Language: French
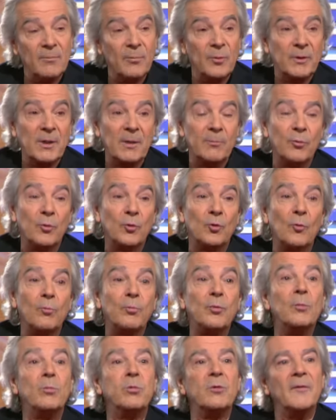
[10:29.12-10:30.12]
peut-être plutôt
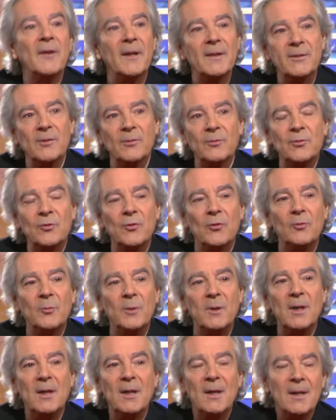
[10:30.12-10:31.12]
plus bouleversantes
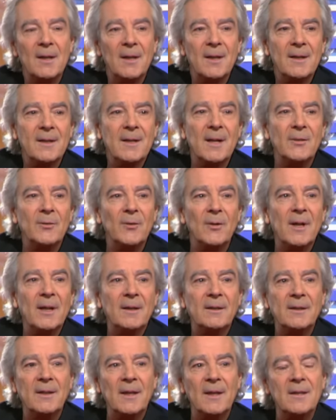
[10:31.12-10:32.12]
aujourd'hui qu'elles ne
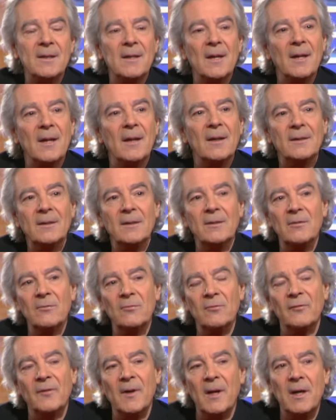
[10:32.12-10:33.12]
l'étaient il y a
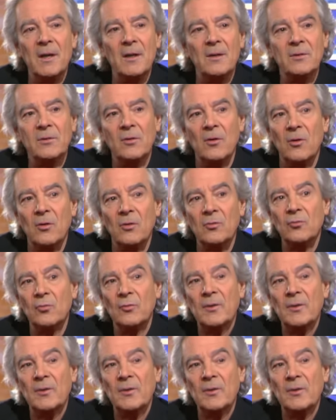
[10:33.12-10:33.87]
20, 30 ou